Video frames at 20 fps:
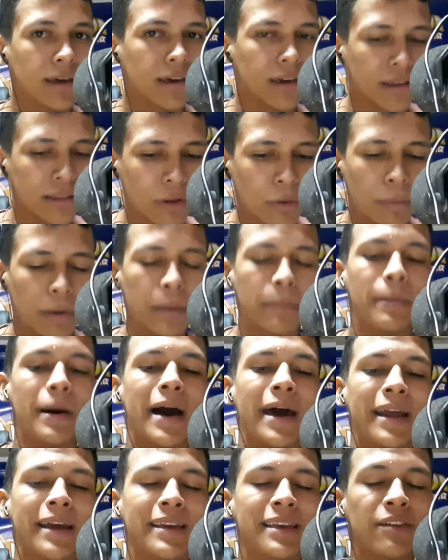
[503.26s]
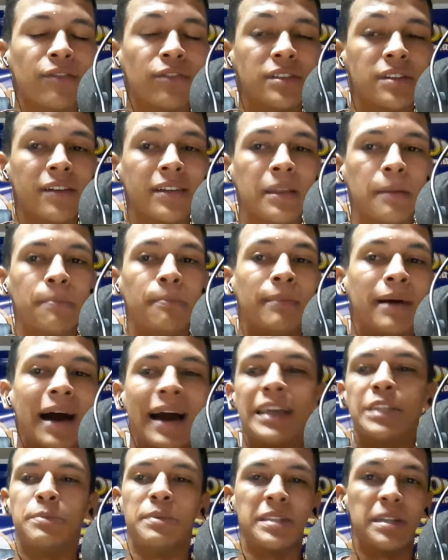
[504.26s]
então prepara que você vai ter
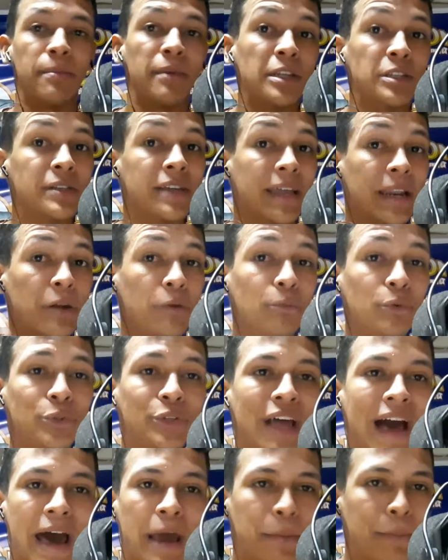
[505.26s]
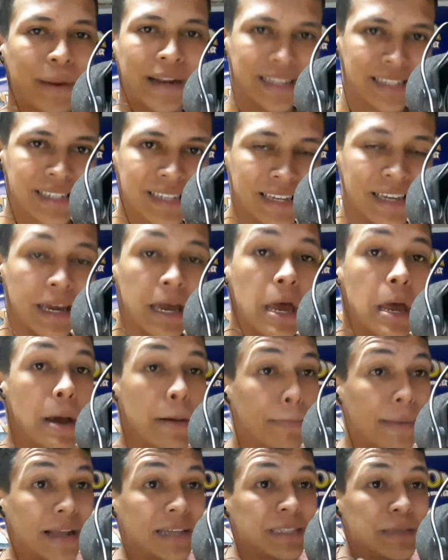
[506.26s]
mais pensamentos querendo mudar para si,
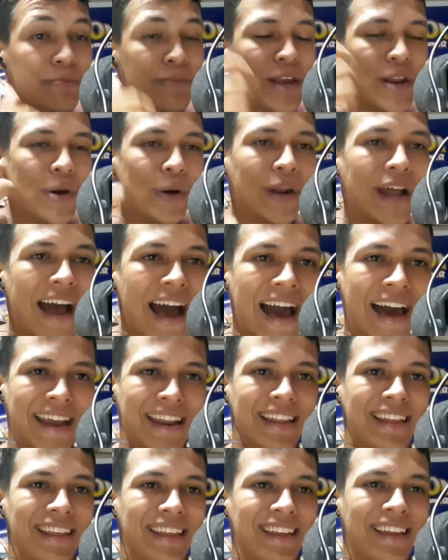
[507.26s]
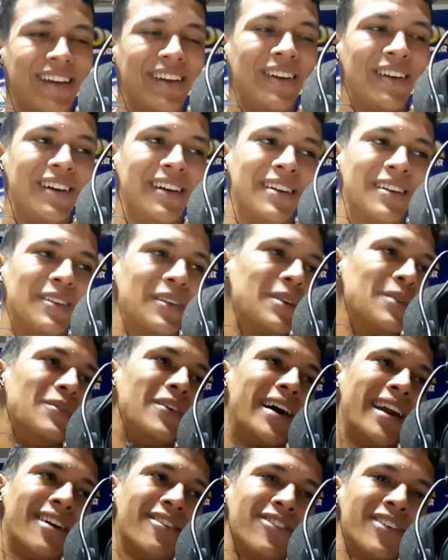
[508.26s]
para se melhorar. Que
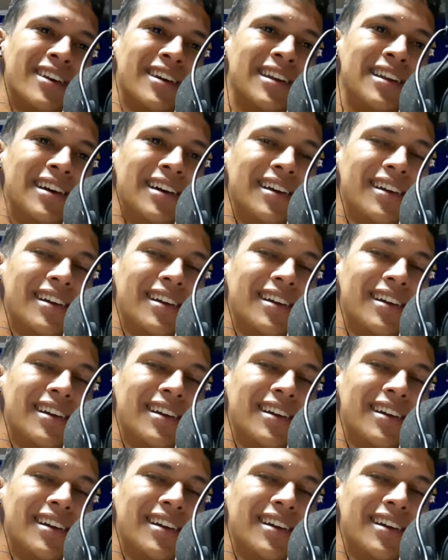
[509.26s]
maravilha!